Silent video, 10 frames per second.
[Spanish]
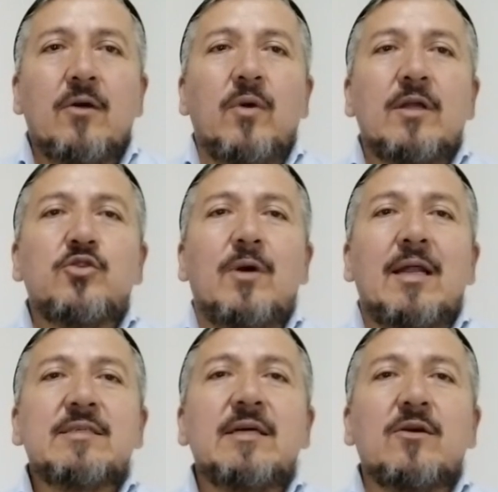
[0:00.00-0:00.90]
En cuanto a
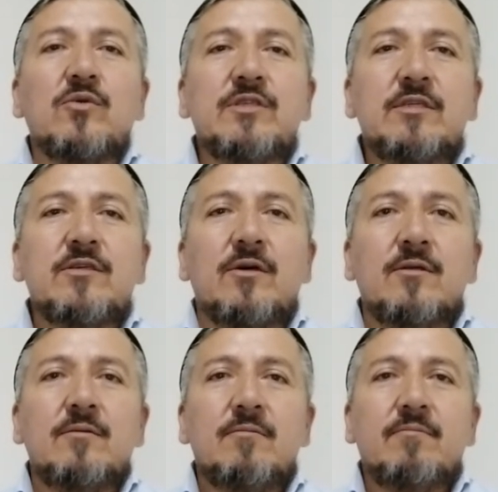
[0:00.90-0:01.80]
la
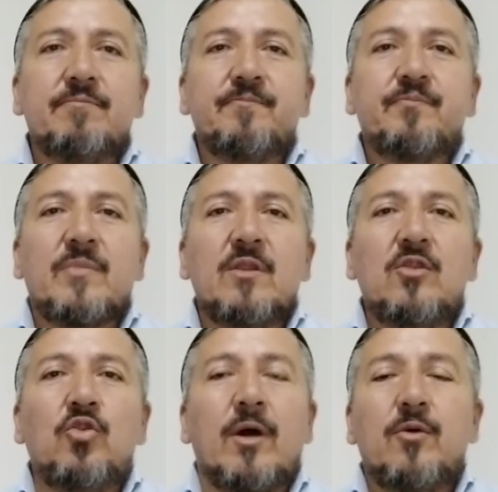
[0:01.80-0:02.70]
circuncisión,
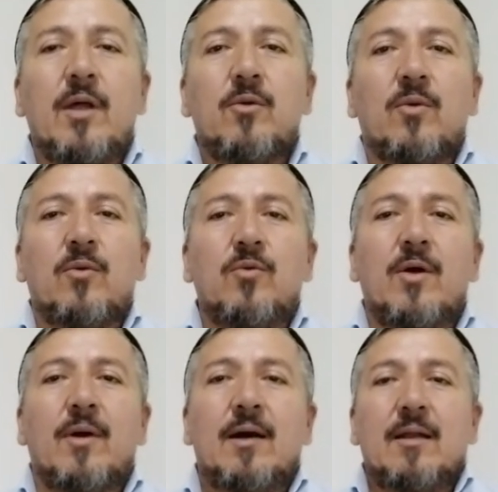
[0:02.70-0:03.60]
no hay una
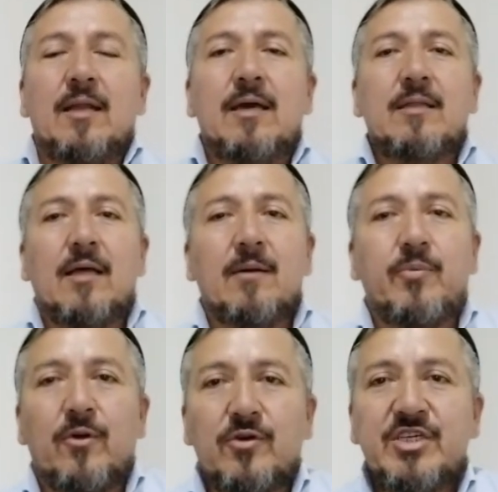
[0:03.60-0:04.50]
nueva ley
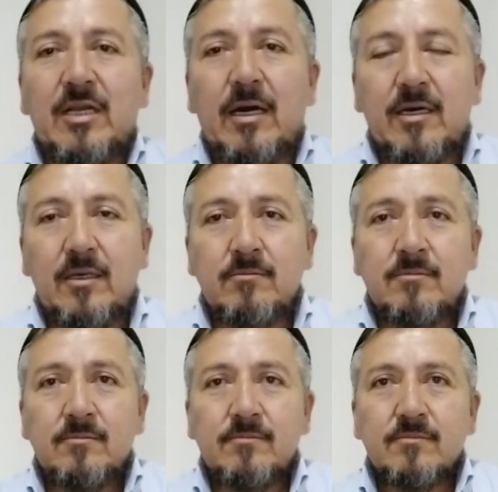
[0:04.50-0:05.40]
dada por los
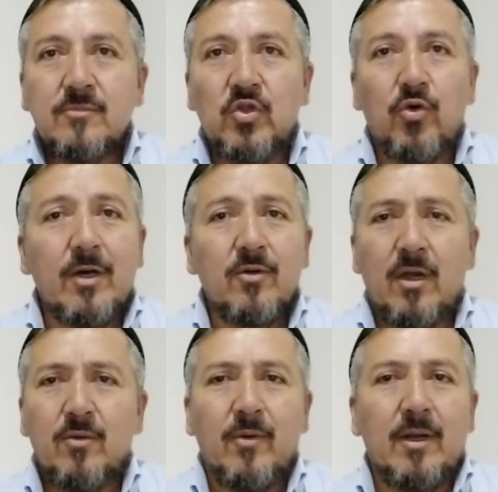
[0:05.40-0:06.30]
Sheliachim, no hay
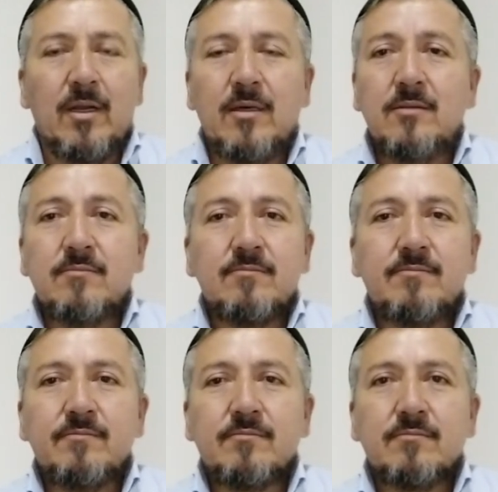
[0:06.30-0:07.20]
una nueva ley.
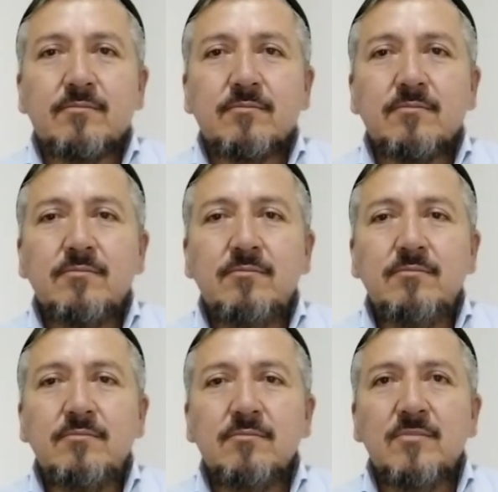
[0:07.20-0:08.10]

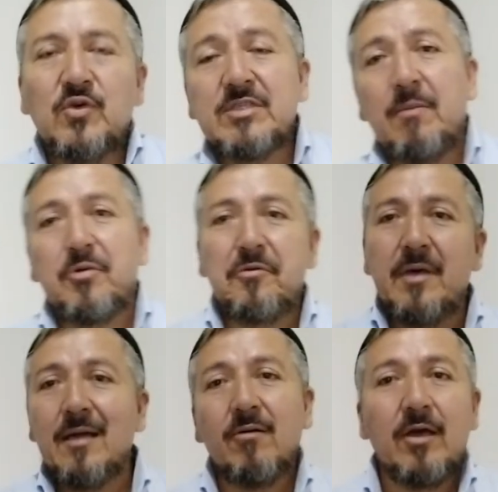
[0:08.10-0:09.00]
No es que
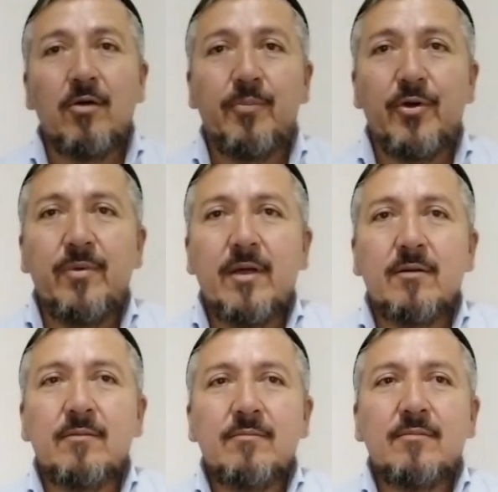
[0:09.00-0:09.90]
prohibieron, que no
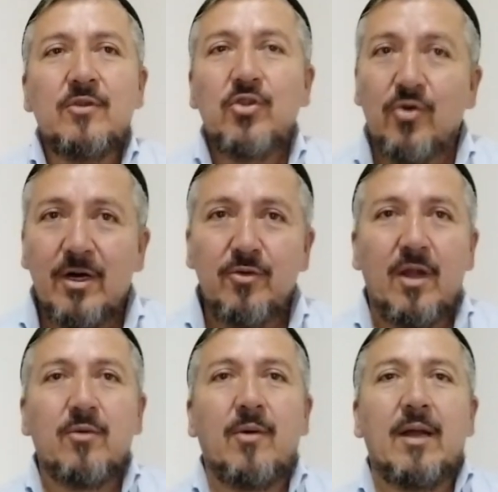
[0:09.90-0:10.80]
prohibieron, no hay
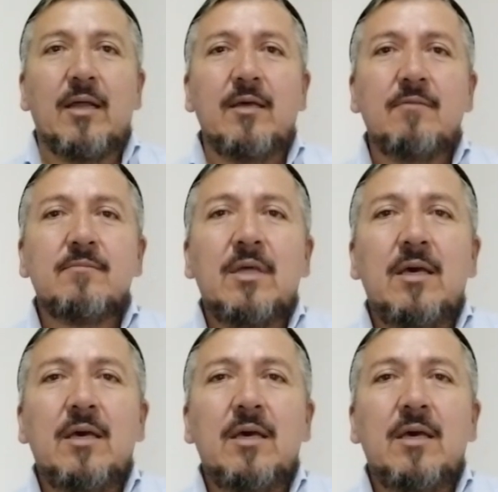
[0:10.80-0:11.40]
una nueva ley.